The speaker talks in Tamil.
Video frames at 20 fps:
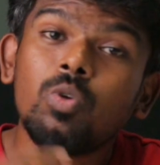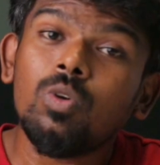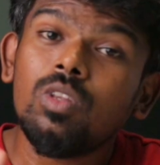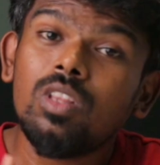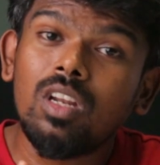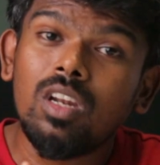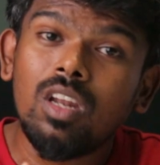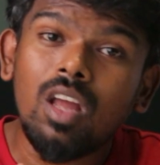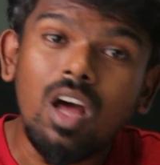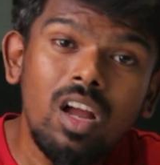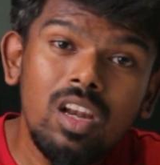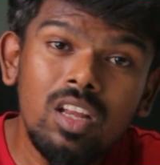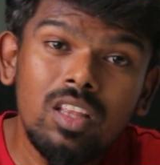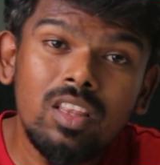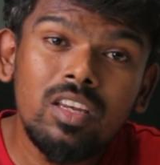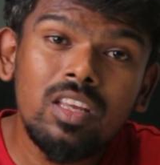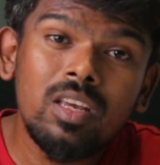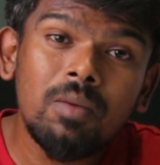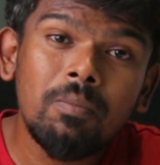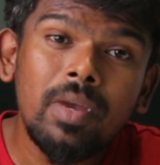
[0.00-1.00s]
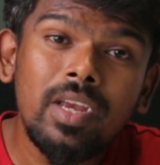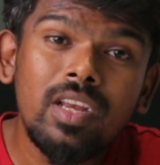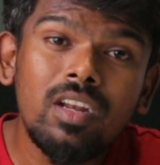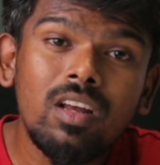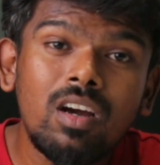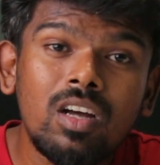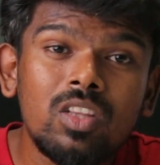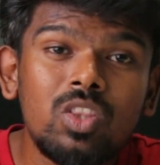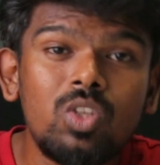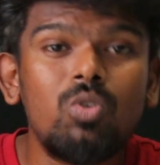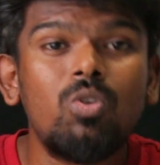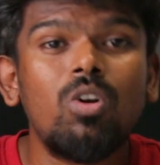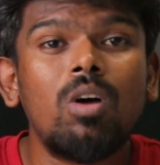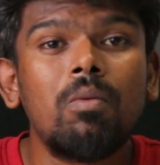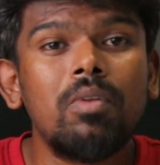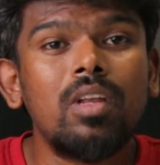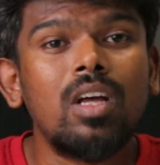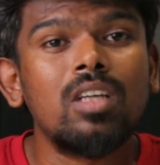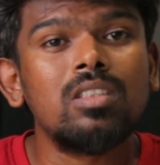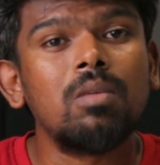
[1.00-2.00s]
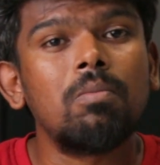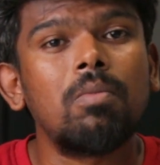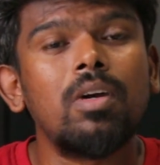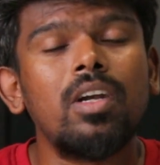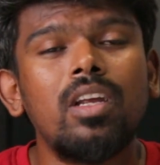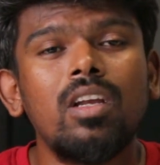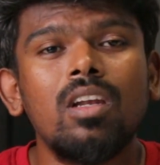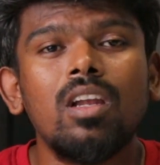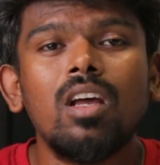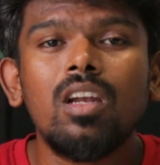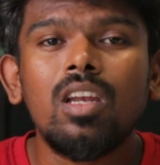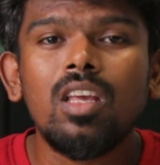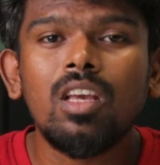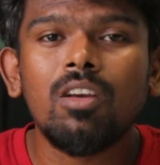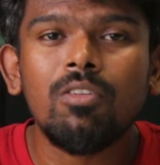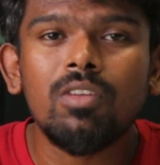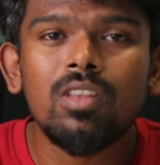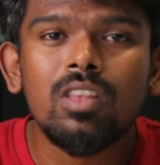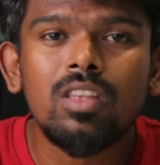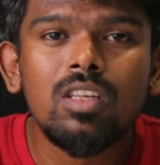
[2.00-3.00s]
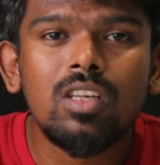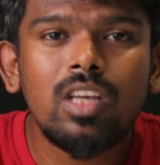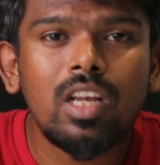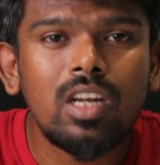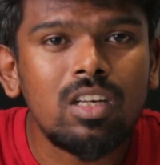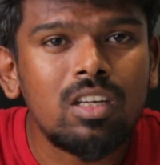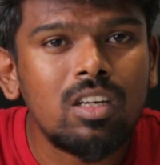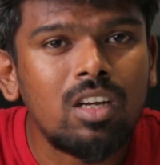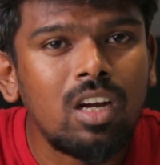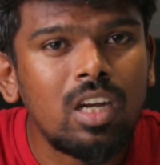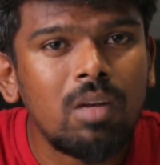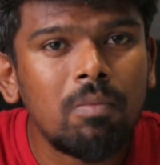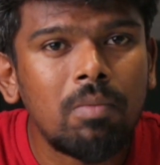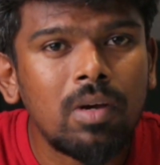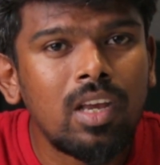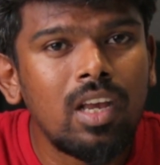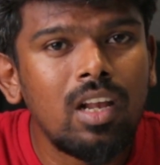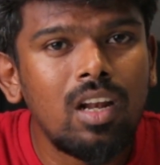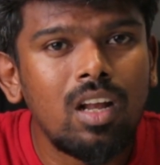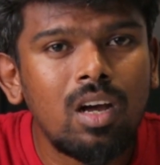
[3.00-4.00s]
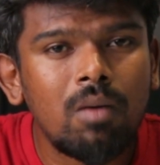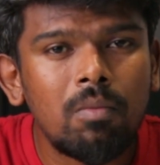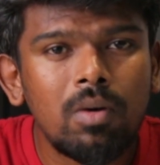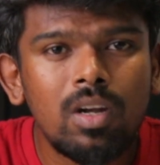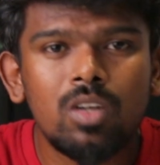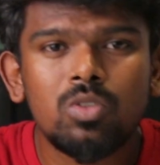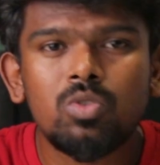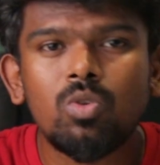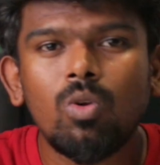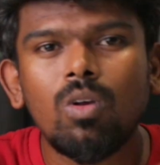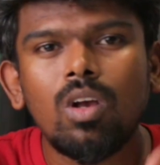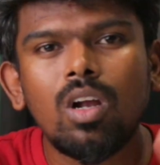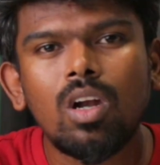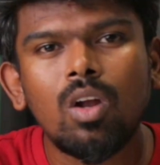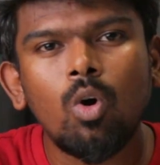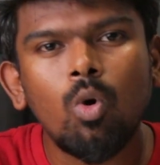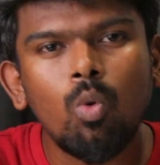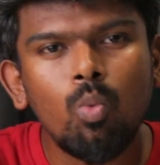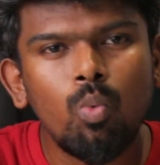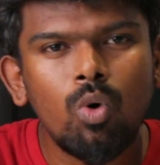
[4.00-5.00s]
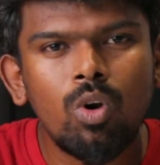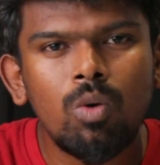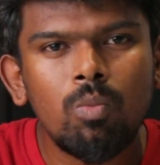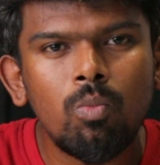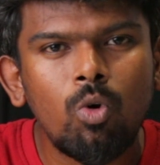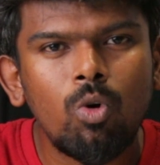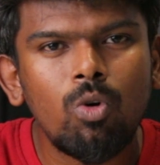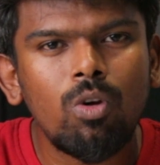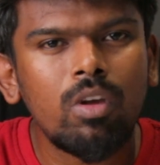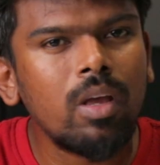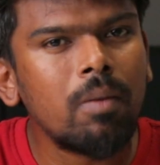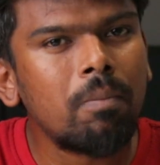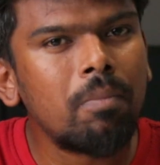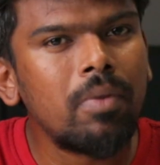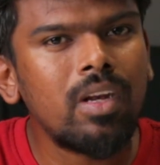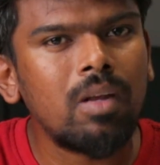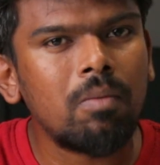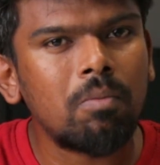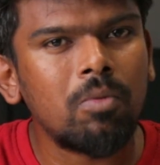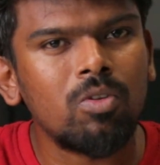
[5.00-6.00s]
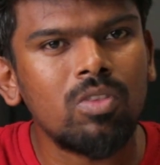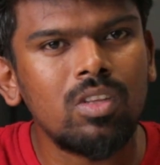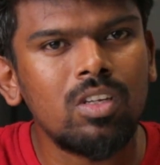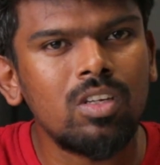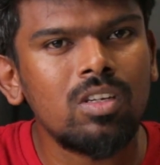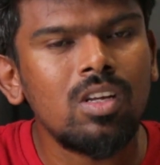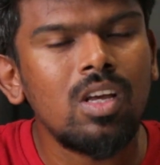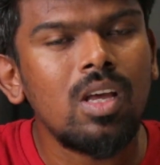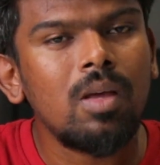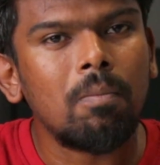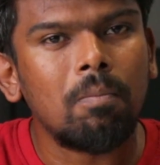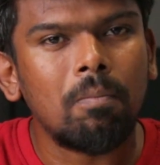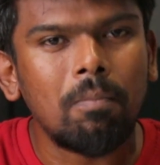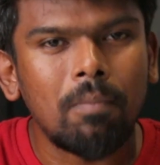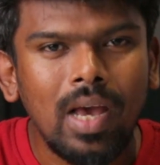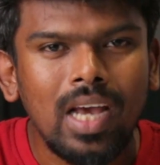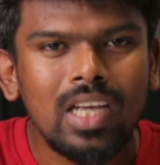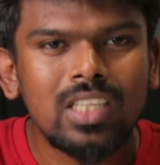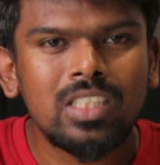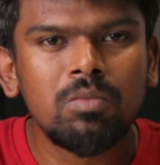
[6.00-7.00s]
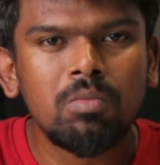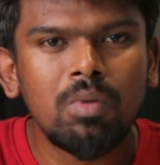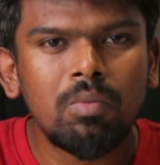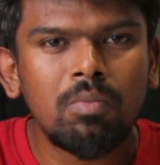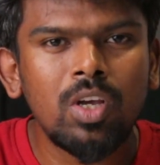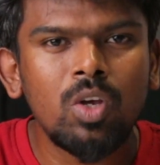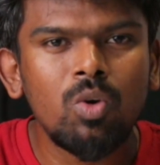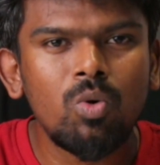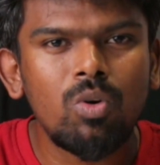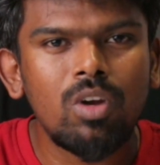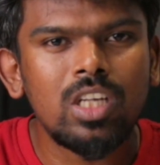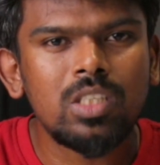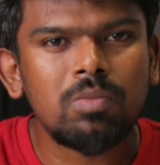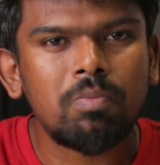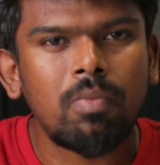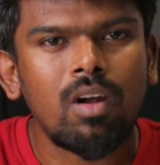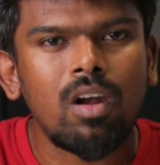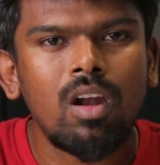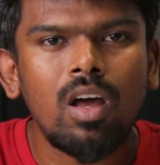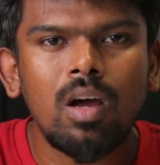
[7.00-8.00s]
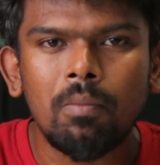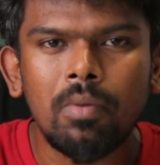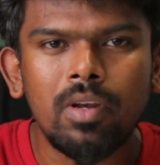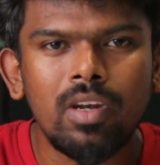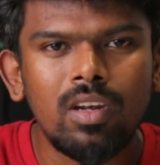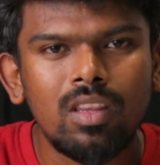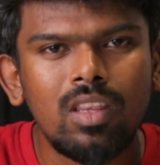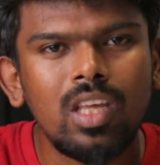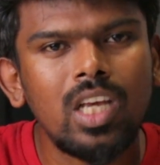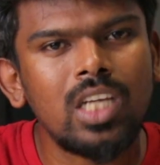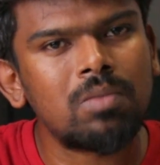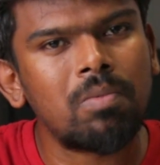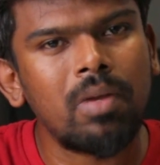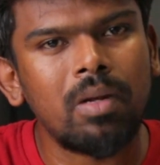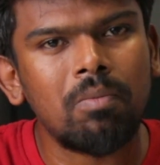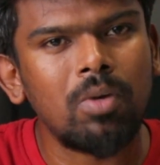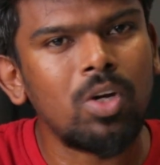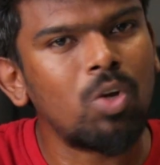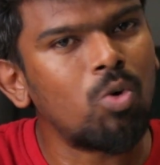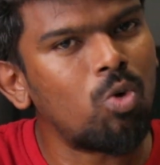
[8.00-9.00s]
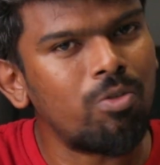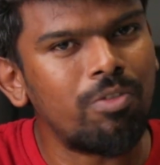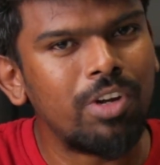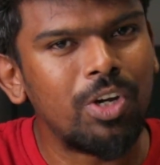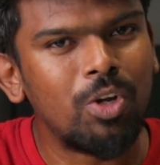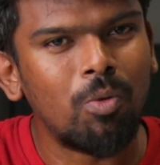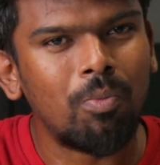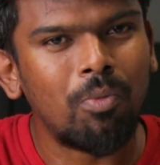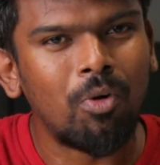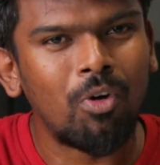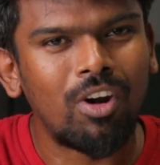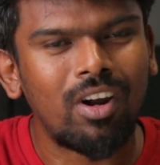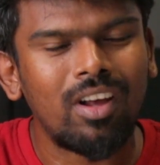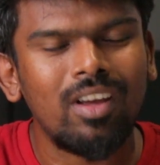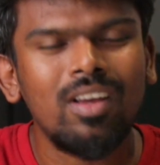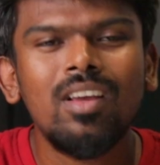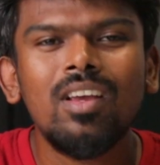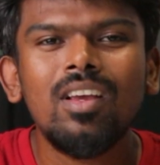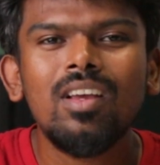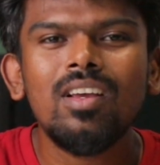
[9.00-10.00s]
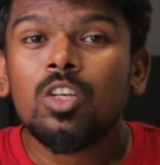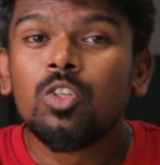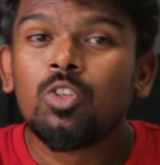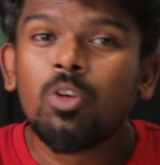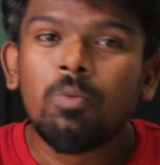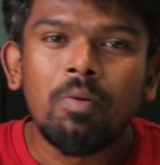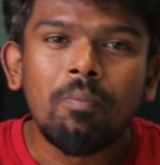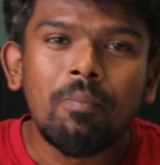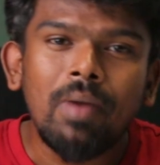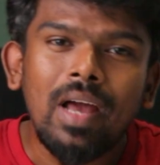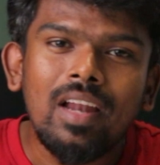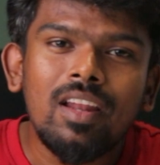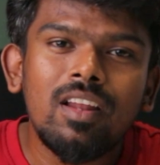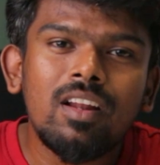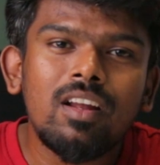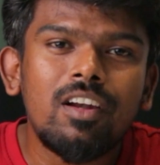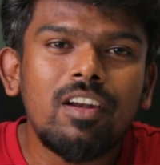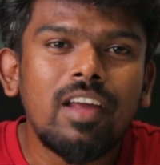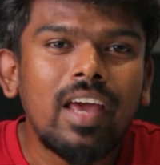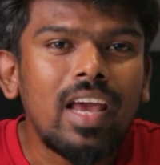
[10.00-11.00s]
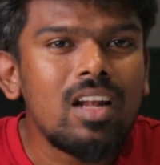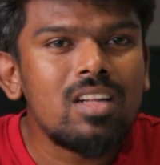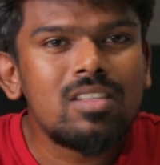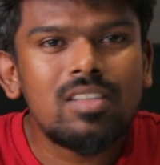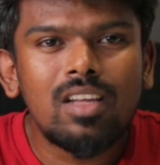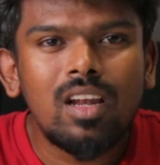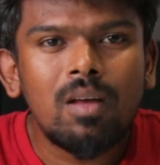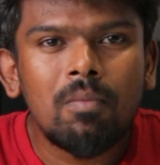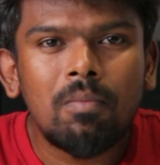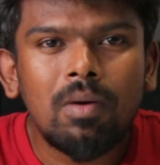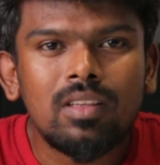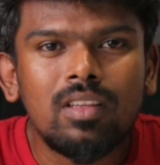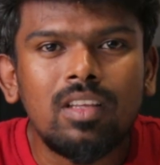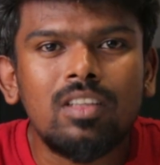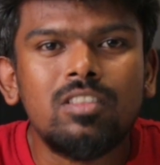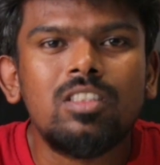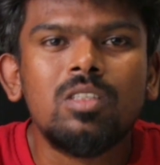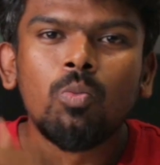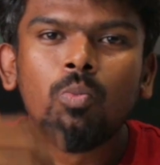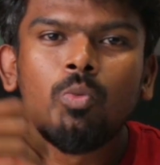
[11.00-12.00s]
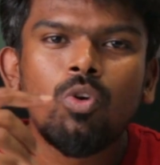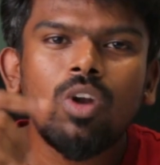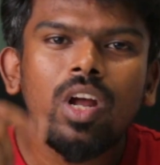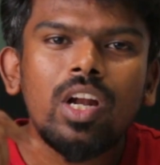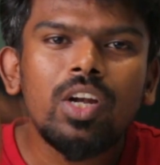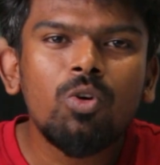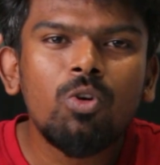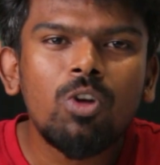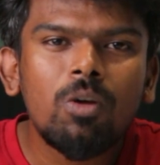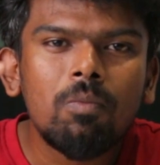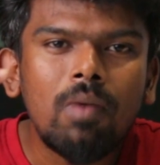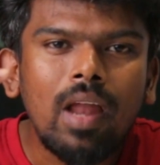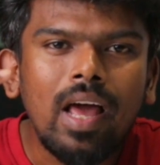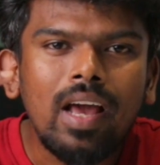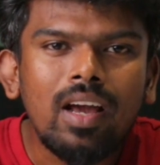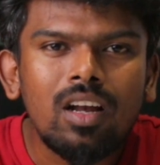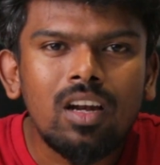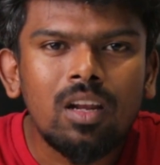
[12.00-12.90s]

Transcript: ஸோ இந்த நாலு இதை நீங்கள் மெயினாக கற்றுக்கணும் அப்படின்னு ஆசைப்பட்டீங்கன்னா நீங்கள் வந்து எனக்கு கண்டிப்பாக கீழே கமெண்ட்டில் சொல்லுங்கள் நான் ஒவ்வொரு மோடும் எப்படி நம்ம வந்து மேக்ஸிமமாக யூட்டிலைஸ் பண்ணலாம் அப்படின்றத எக்ஸ்பிளைன் பண்ணி ஒரு வீடியோ போடுறேன் ஸோ இப்போ மேலே இருக்க டயல்ஸ் எல்லாம் பார்த்தாச்சு முன்னாடி ஒரு பிளாக்